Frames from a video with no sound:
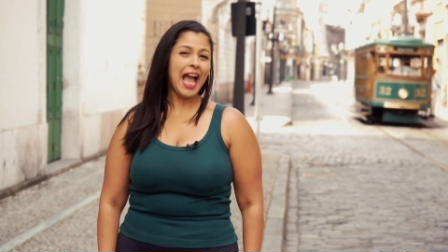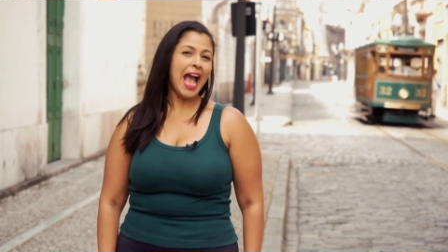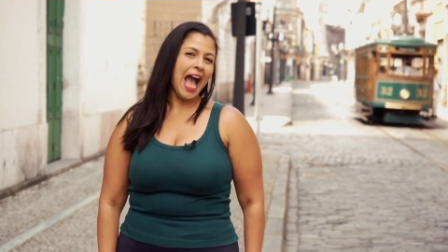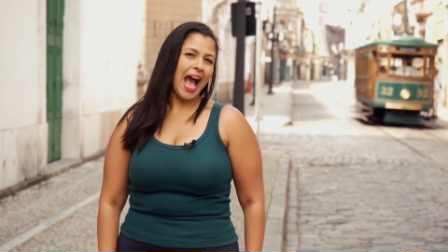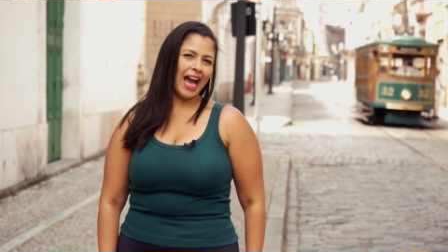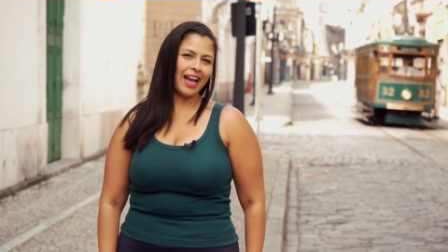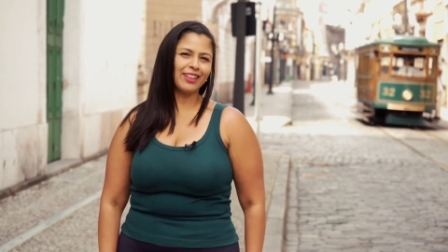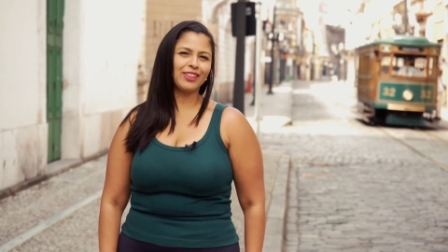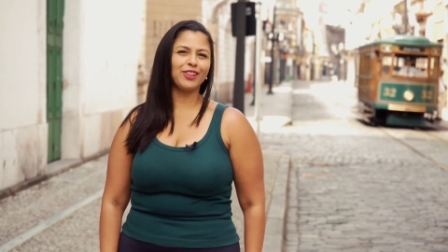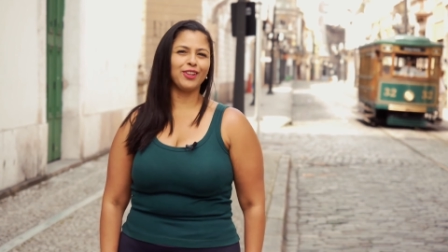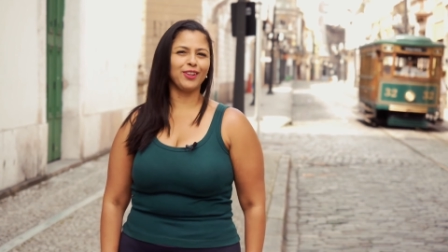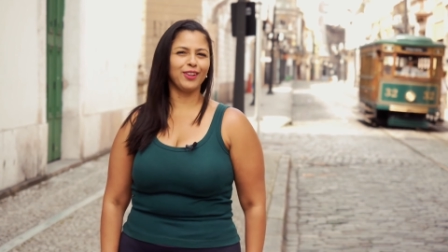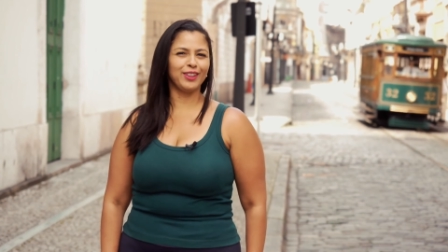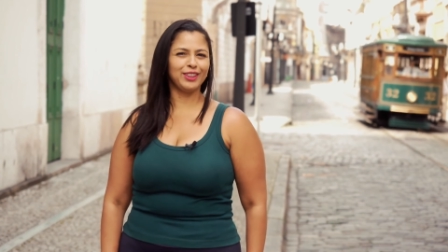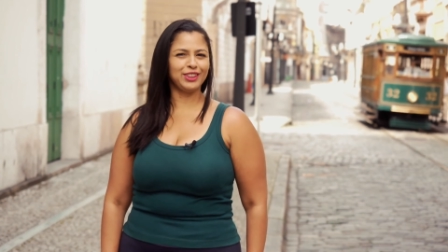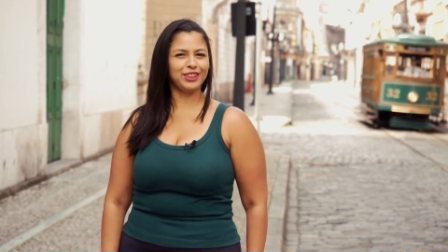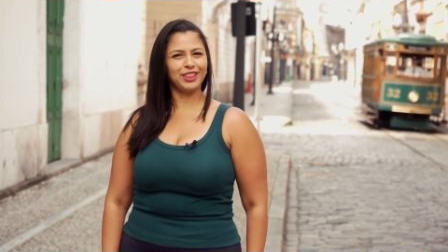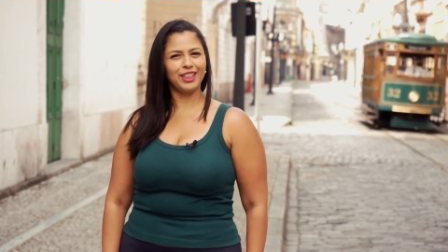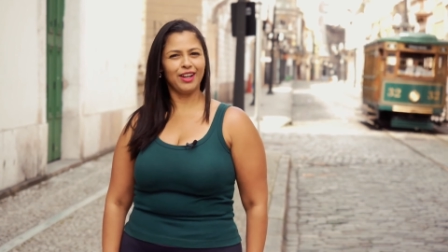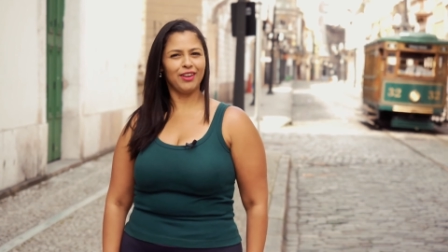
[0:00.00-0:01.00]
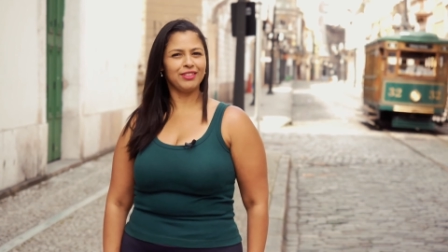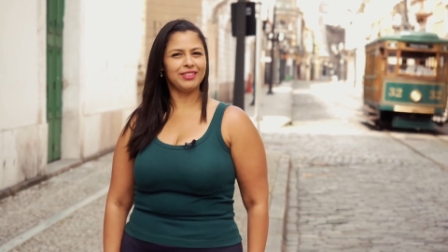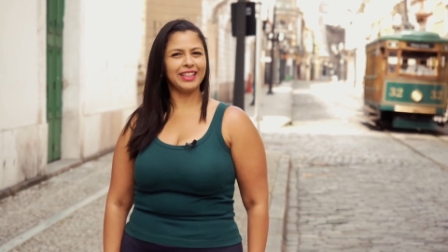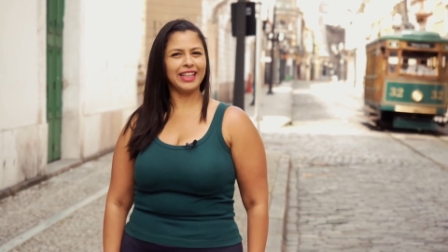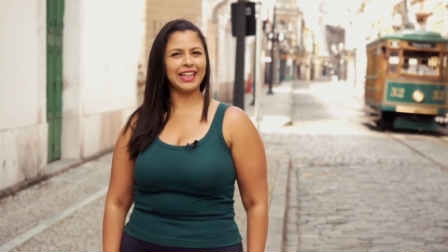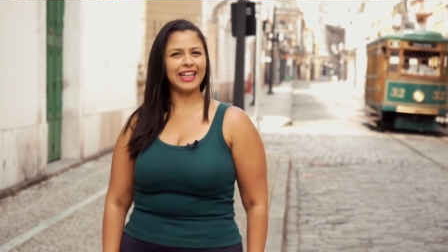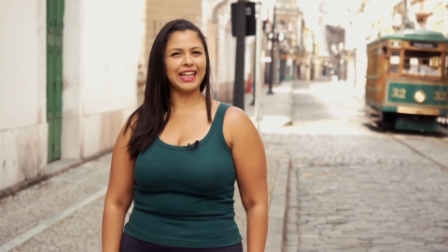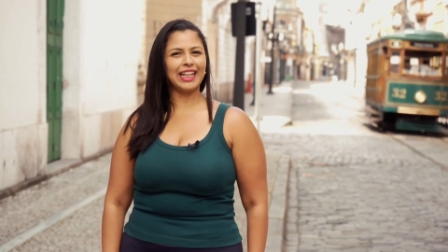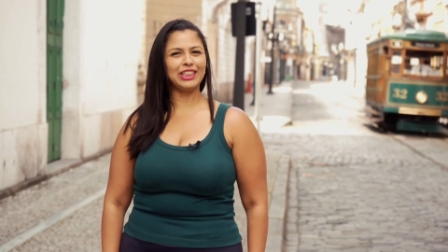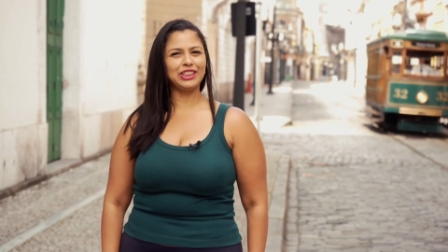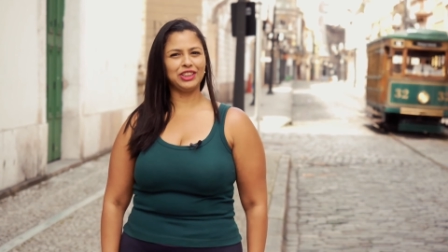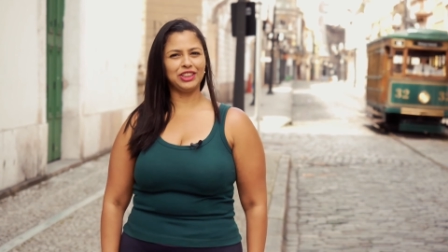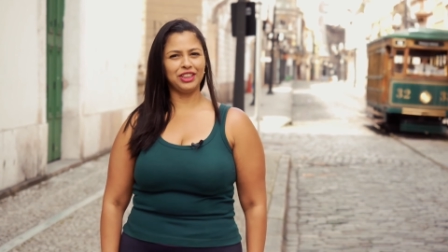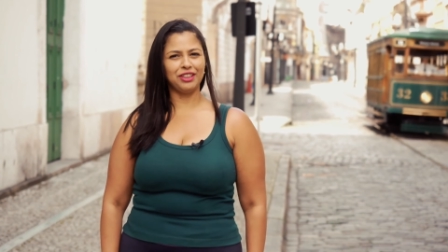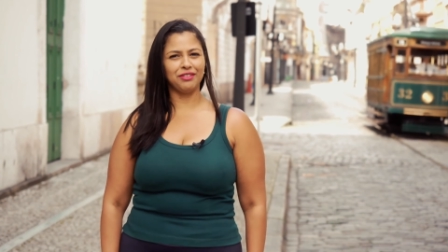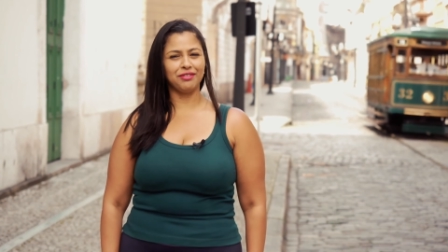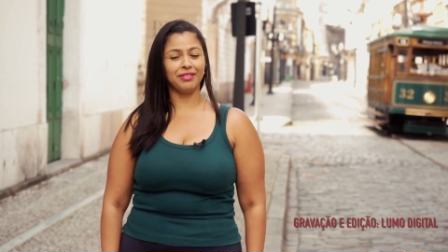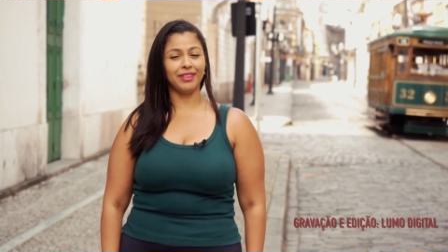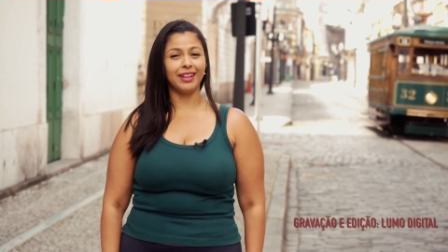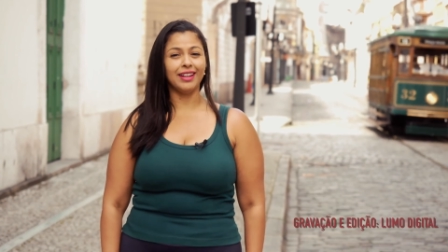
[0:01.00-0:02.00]
Arqueologia
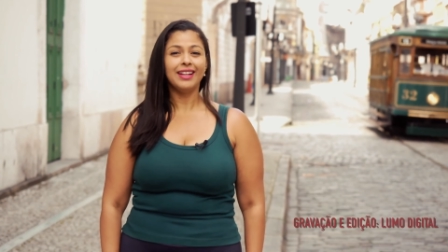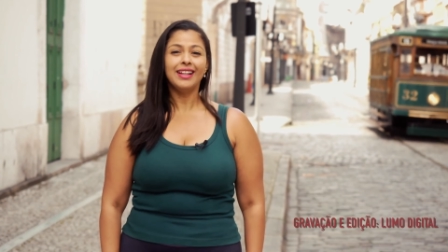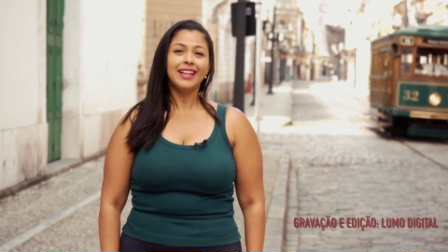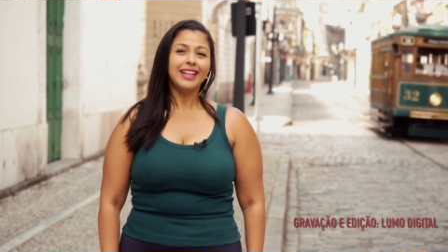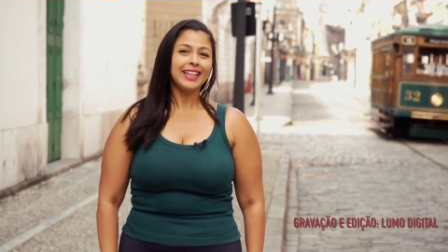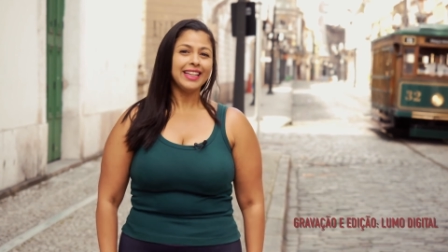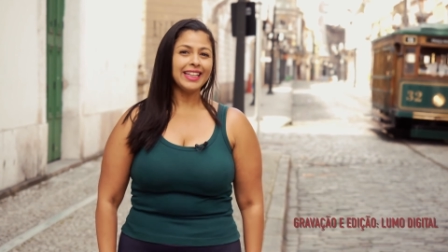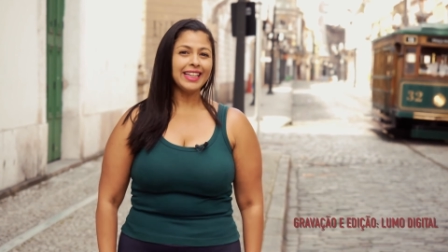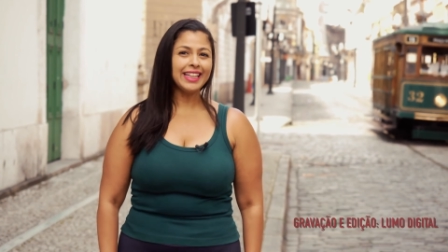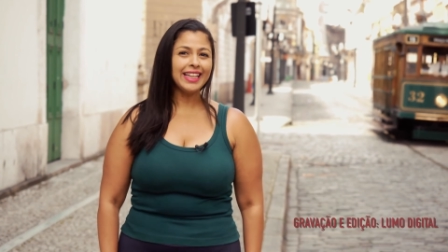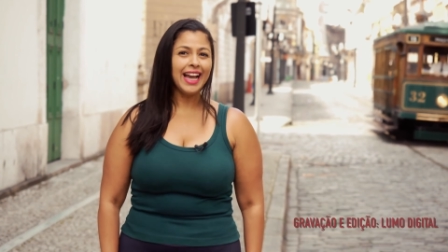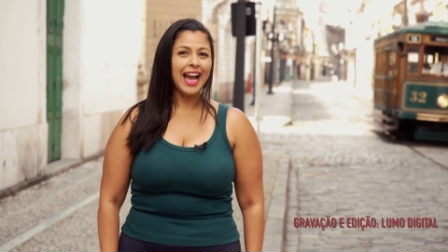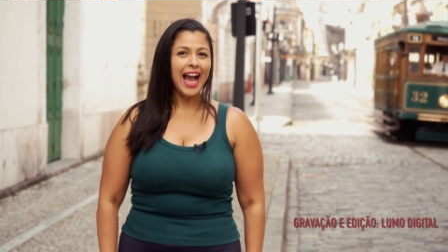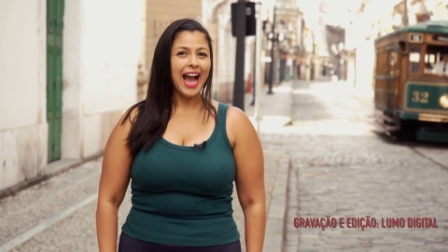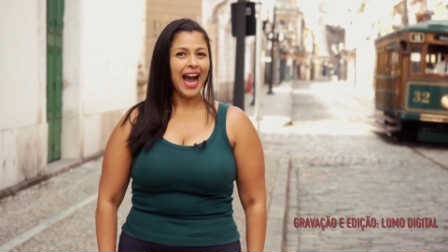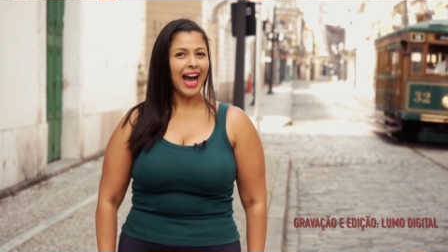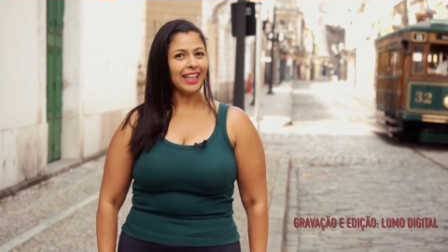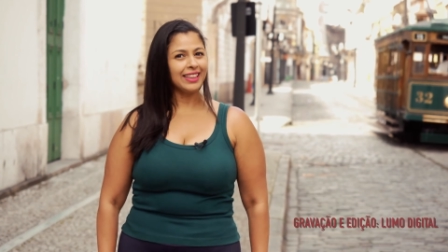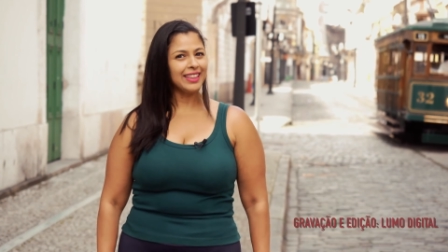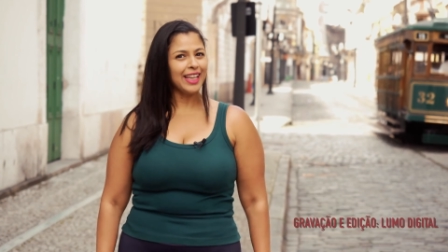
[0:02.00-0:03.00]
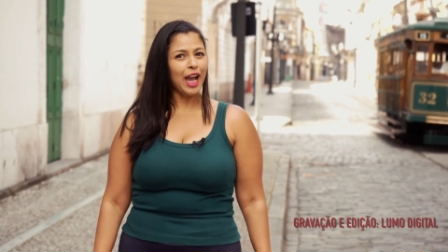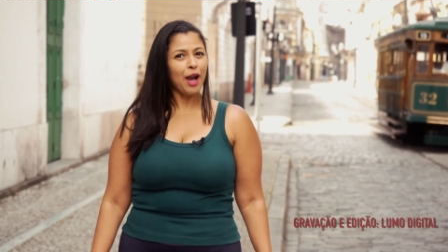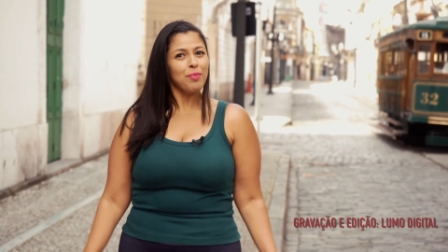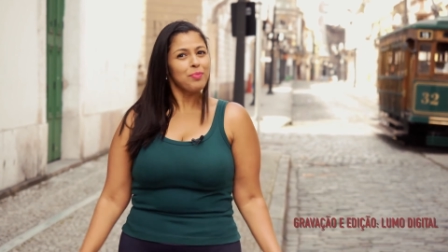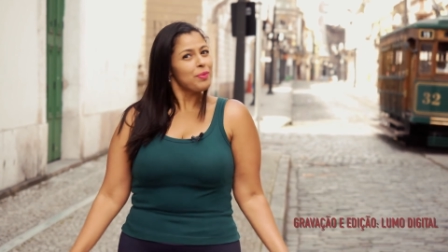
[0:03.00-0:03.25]
Alternativa. E até a